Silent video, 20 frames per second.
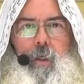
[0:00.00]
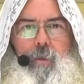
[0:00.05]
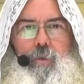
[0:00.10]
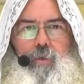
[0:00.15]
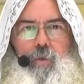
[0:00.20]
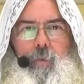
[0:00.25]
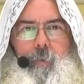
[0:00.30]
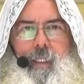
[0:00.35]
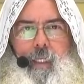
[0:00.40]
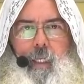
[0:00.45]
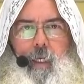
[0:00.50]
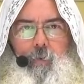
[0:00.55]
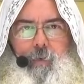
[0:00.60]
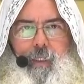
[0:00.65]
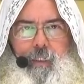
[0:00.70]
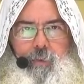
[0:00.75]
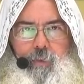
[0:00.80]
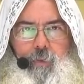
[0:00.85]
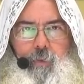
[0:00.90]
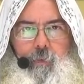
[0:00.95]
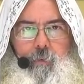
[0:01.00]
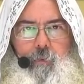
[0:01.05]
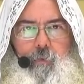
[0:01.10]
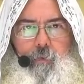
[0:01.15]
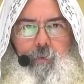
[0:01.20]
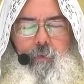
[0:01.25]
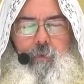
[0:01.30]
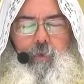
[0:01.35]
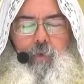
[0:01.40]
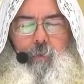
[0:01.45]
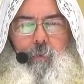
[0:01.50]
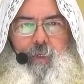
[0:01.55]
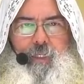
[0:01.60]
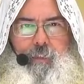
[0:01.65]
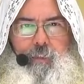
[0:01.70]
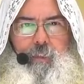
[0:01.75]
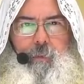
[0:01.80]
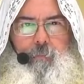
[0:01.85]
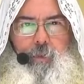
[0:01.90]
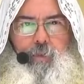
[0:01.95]
sobre la oración, como en
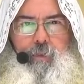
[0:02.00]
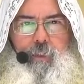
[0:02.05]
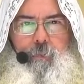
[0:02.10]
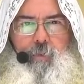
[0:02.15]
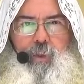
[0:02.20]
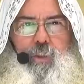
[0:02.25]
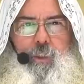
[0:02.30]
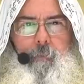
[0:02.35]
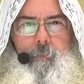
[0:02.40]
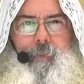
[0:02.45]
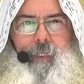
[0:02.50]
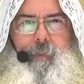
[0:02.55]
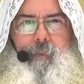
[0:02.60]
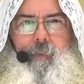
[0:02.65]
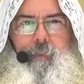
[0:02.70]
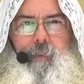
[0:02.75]
este próximo Shabbat.